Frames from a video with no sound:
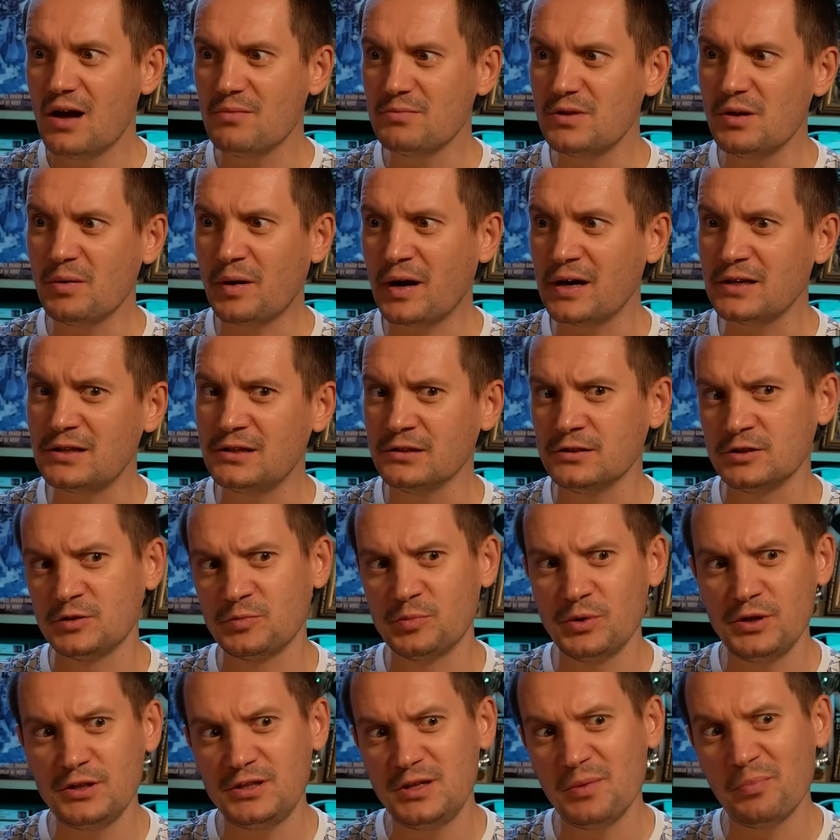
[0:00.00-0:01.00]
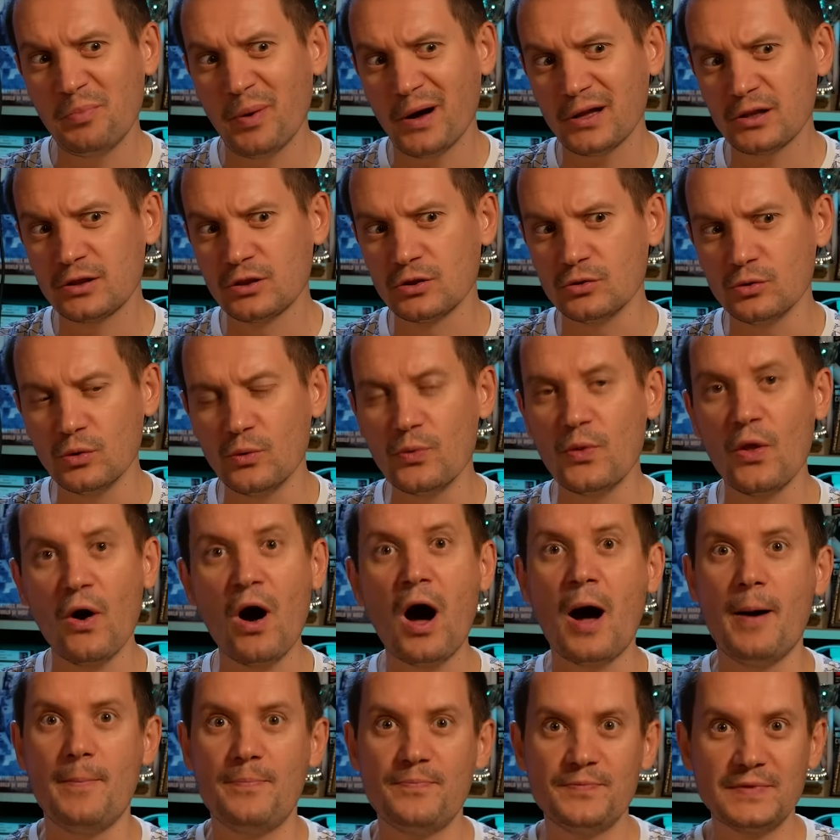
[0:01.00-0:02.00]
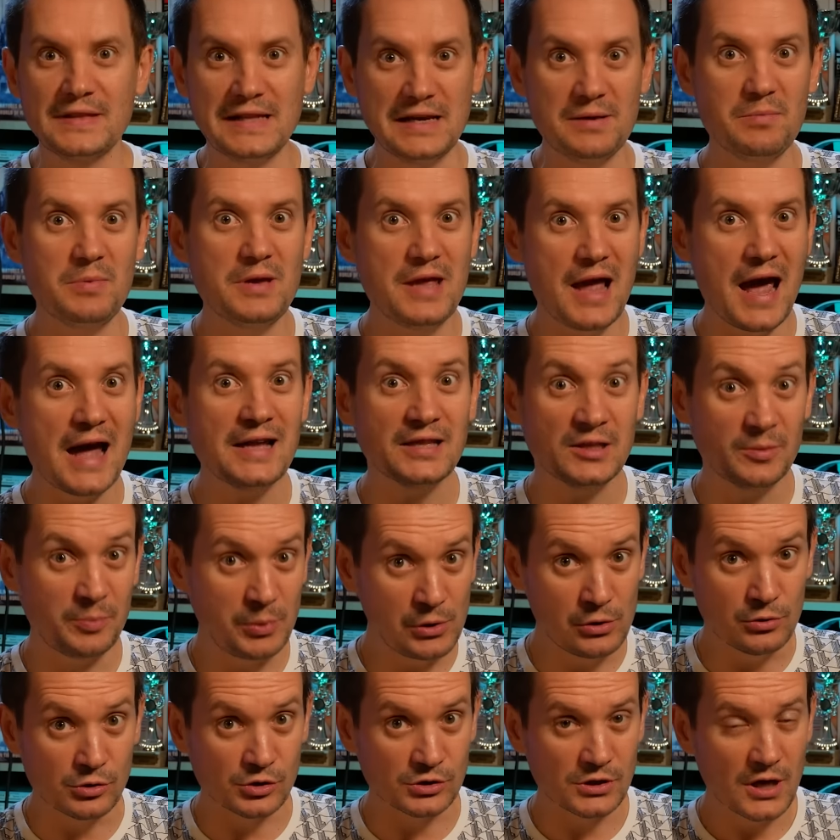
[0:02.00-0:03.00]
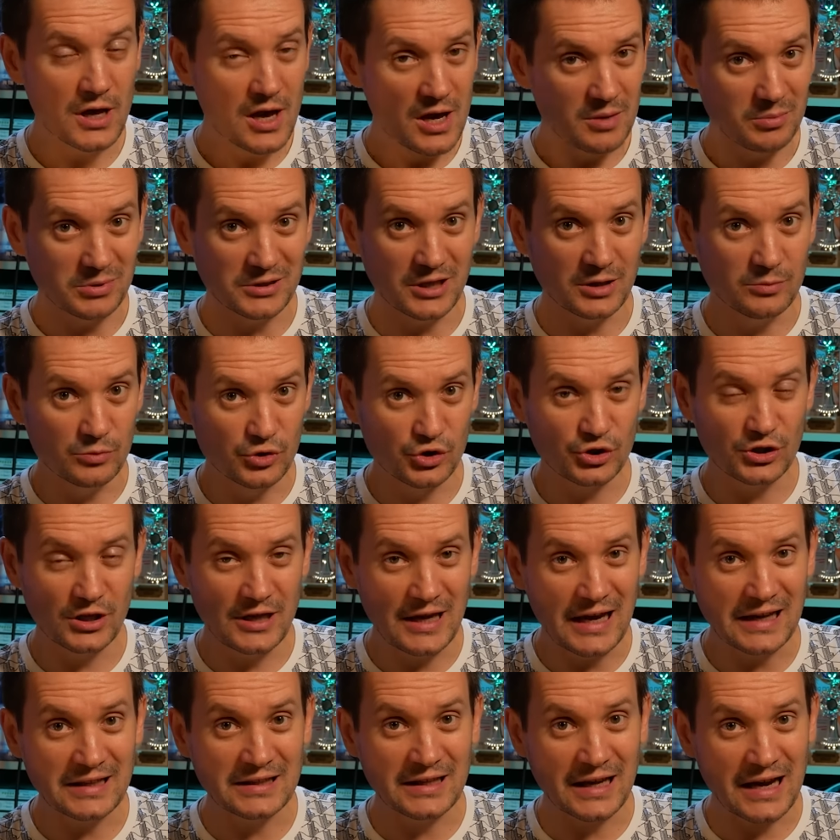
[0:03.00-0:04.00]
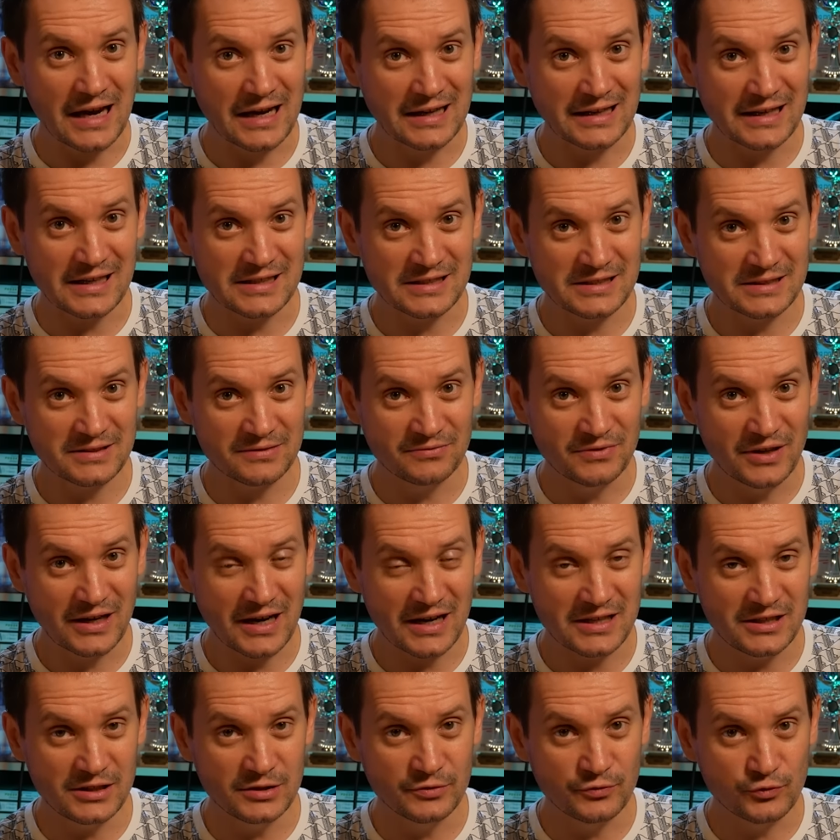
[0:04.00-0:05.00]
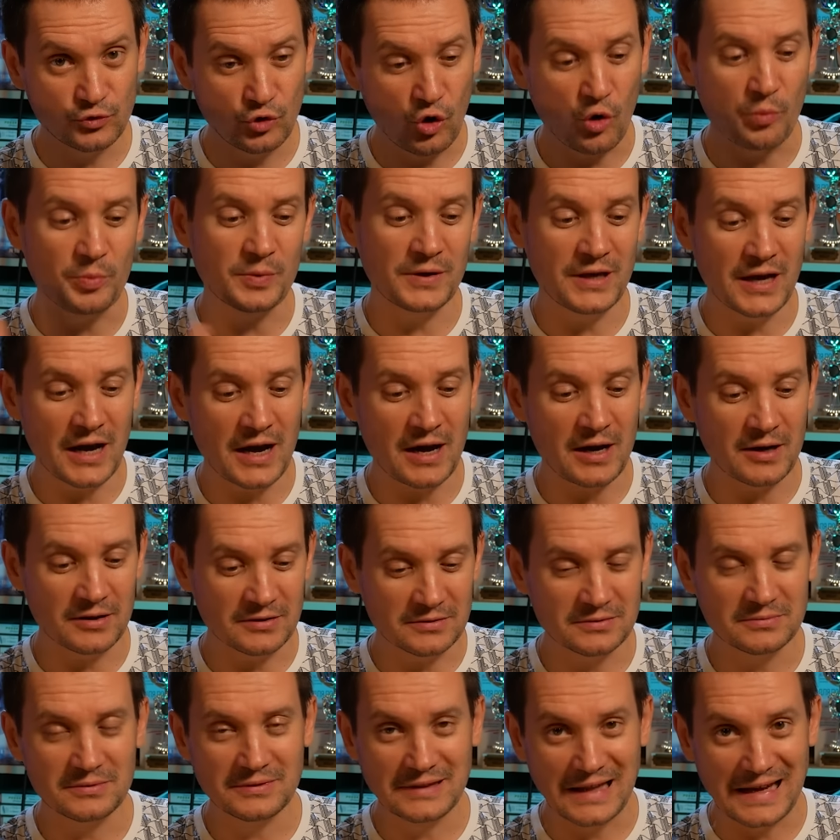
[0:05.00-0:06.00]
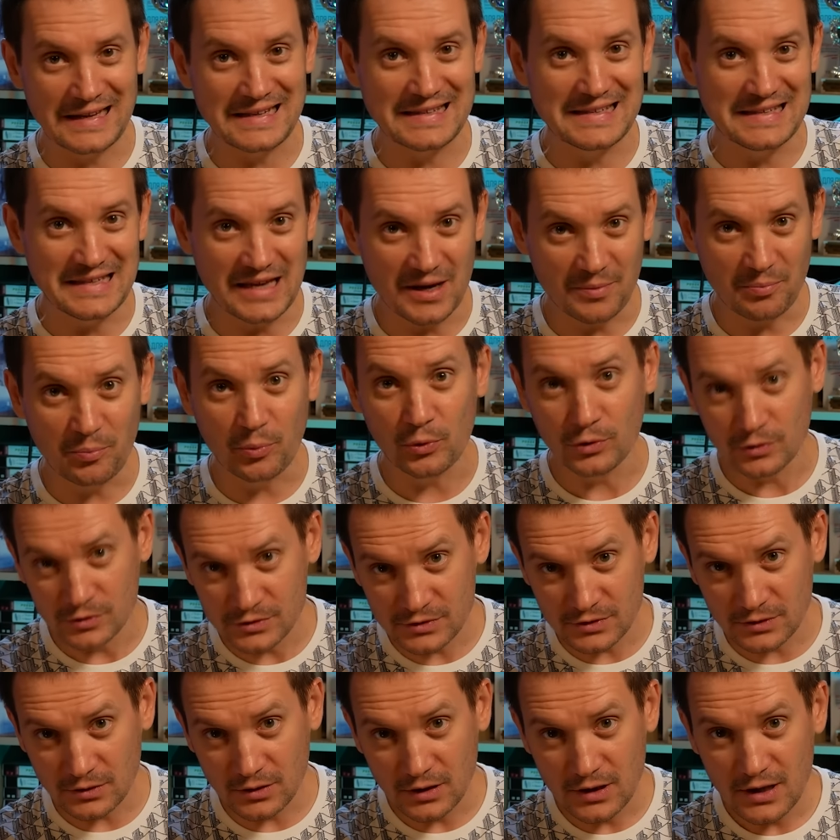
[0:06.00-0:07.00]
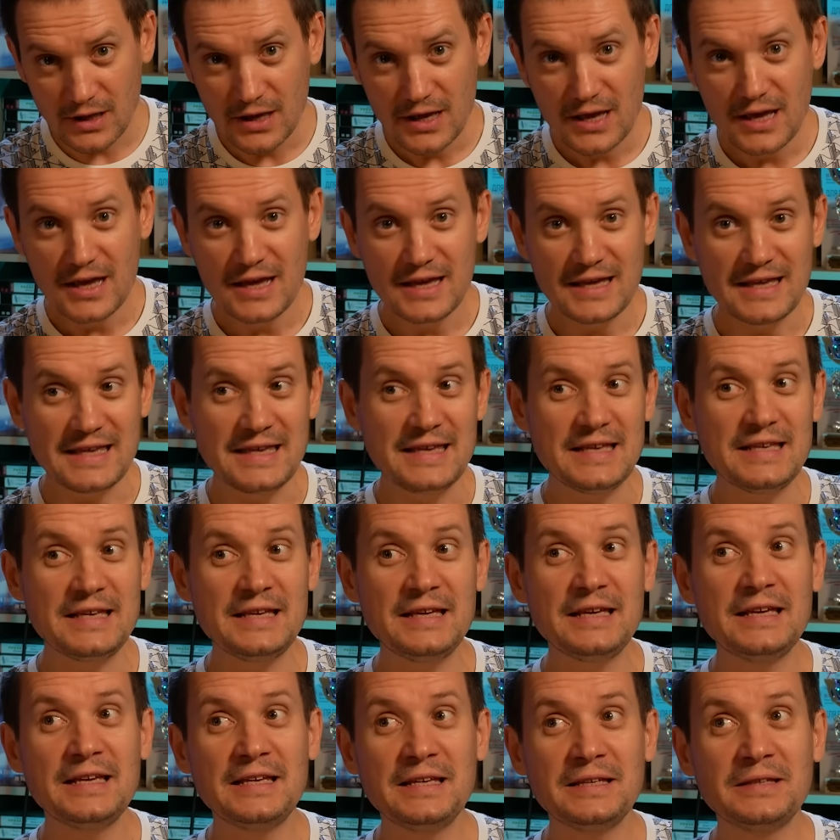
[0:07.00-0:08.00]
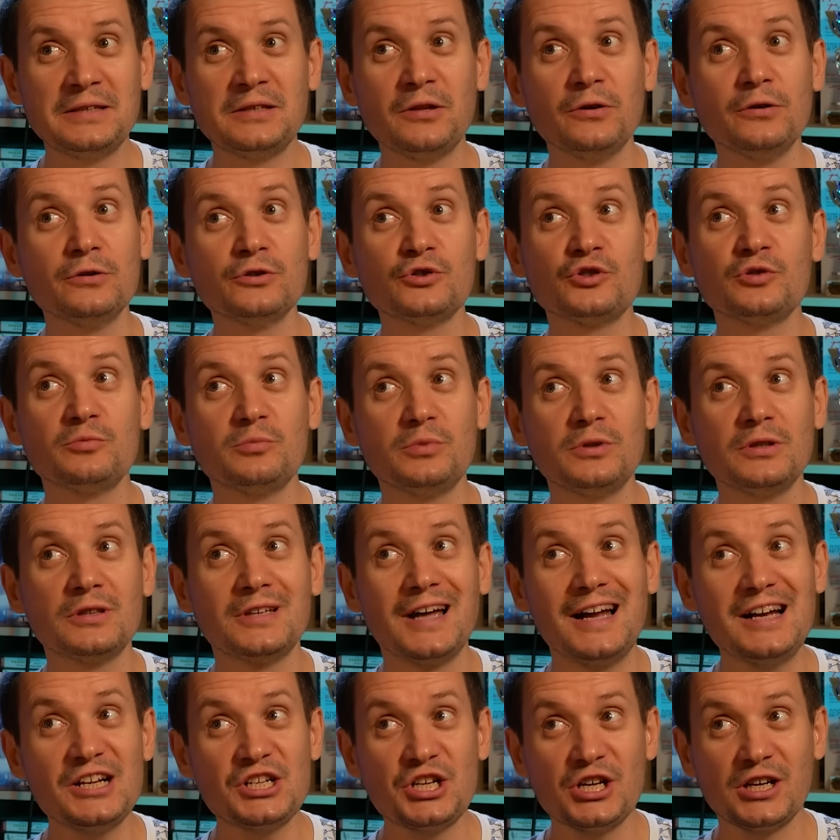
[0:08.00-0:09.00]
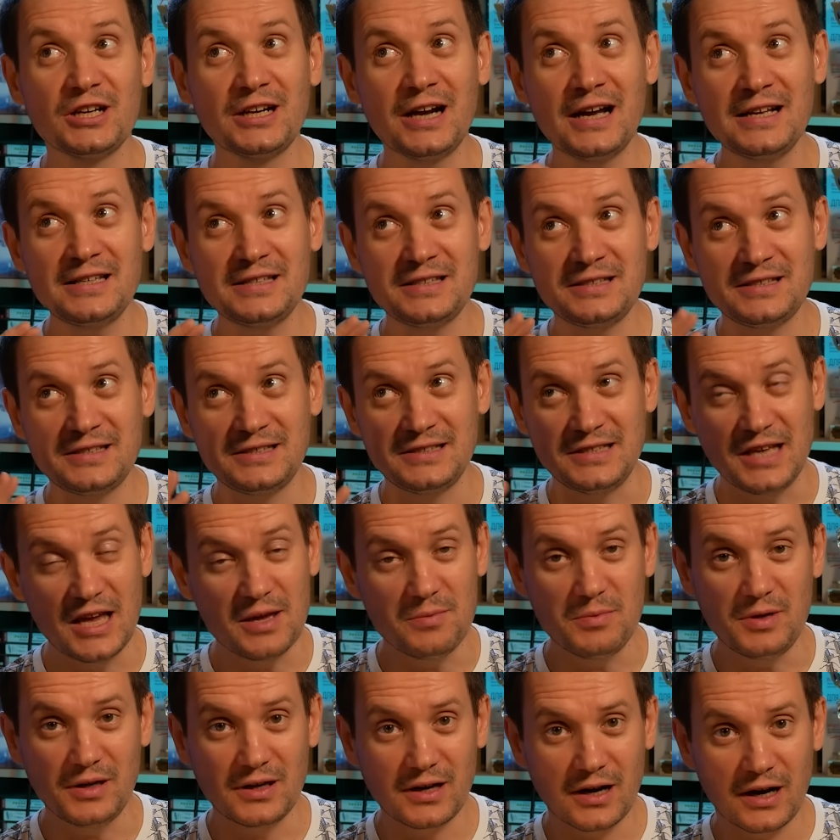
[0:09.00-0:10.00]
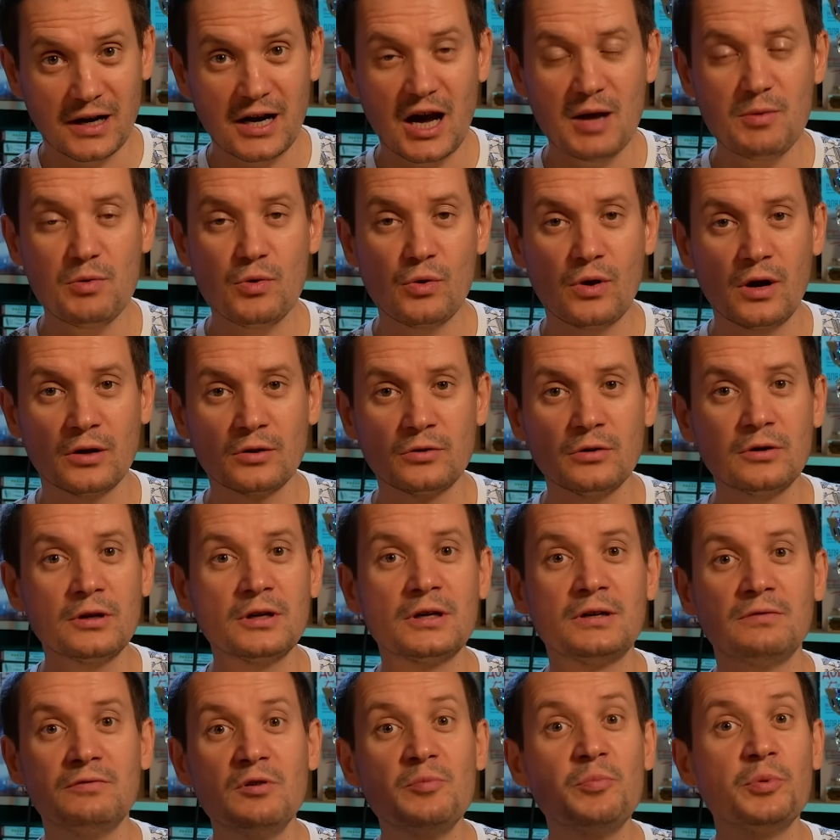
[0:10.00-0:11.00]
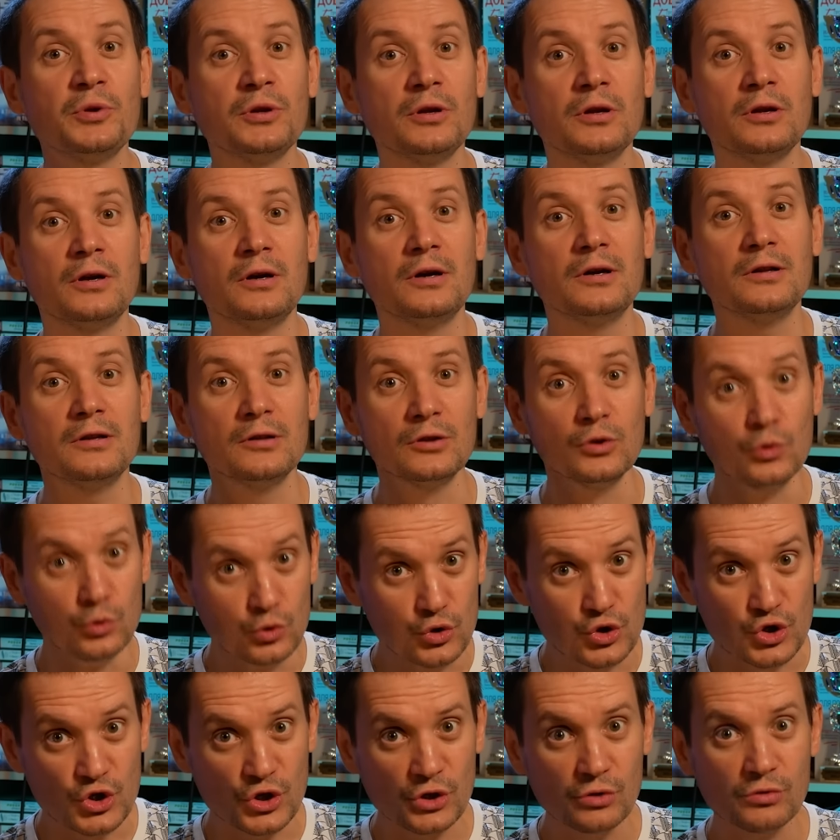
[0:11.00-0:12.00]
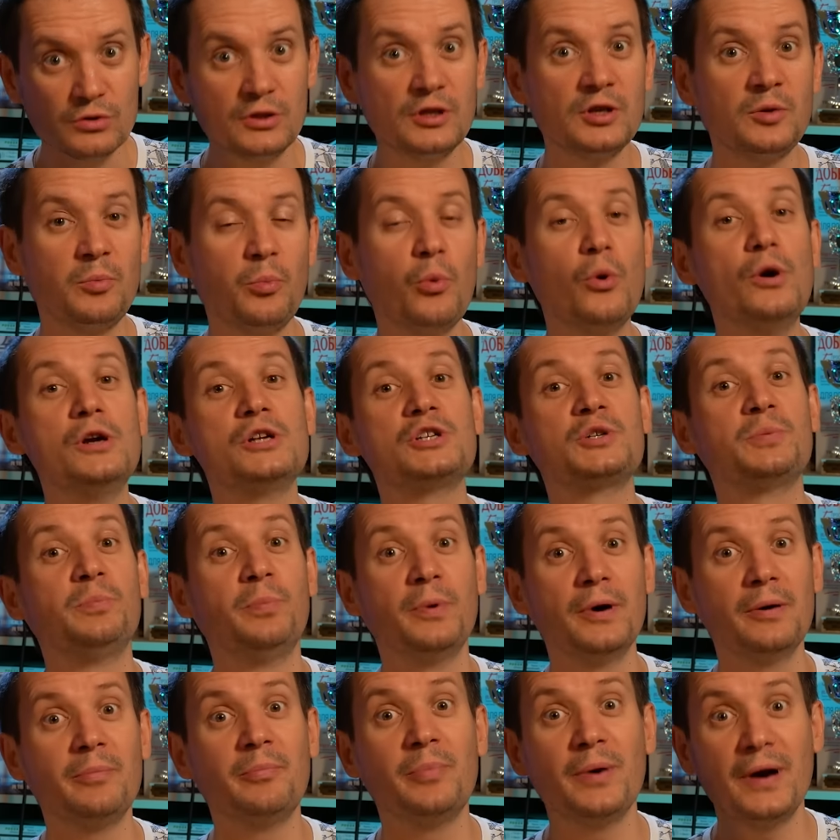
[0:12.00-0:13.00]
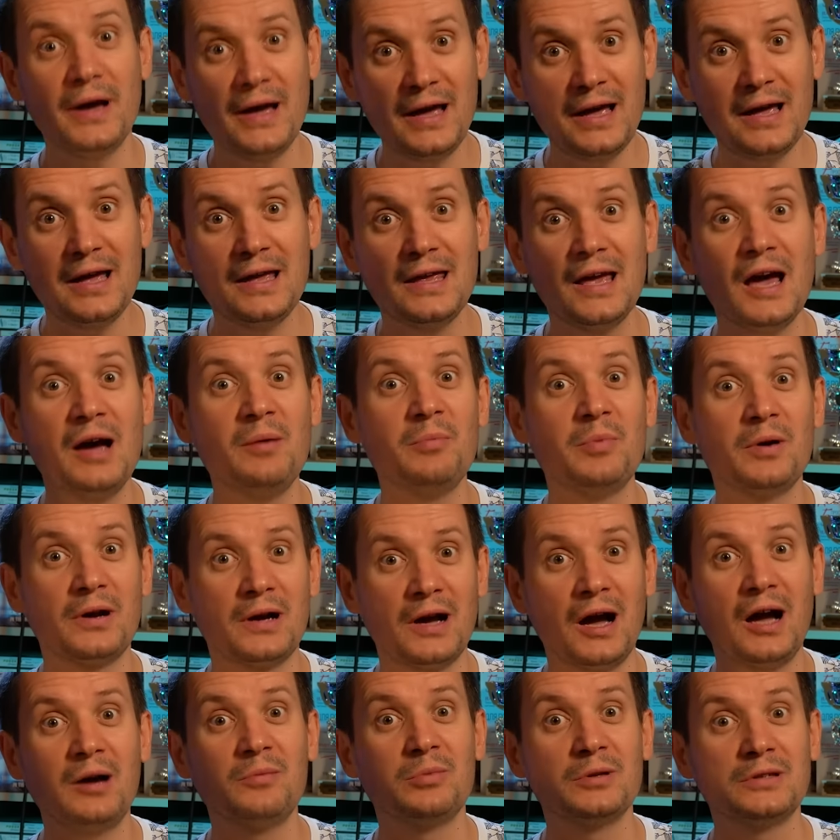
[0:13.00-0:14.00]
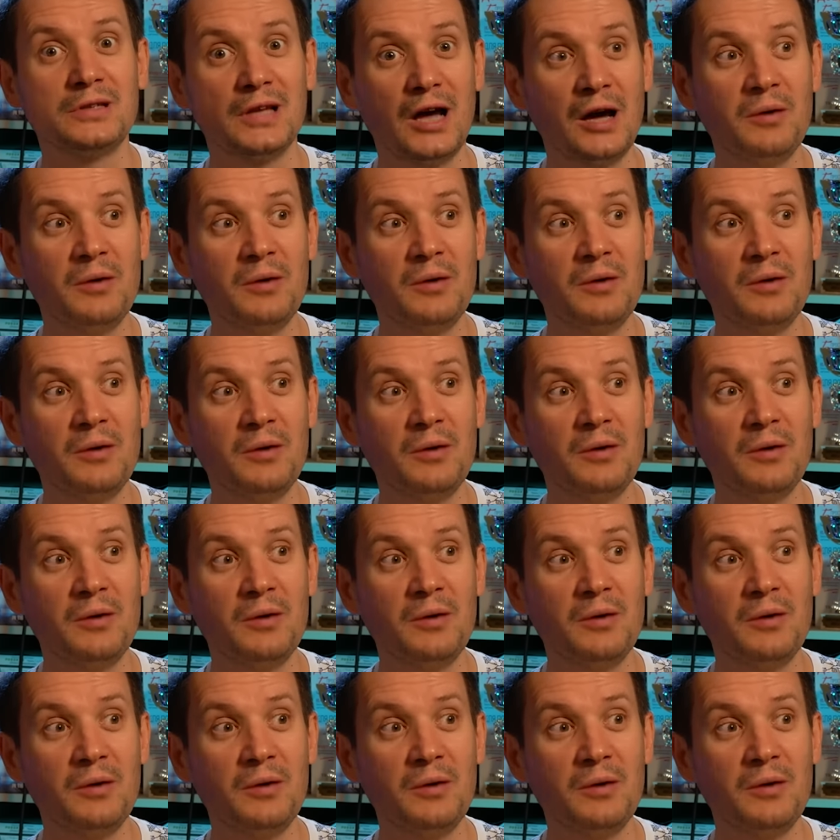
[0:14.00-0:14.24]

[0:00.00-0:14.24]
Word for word: А мне хотелось бы идти по дну. Но для меня это плюс, потому что я-то как раз выходил в топ, я на дне ползал и должен был дальше играть с теми игроками, у которых выпало лучше, у них больше ПП, я бы как бы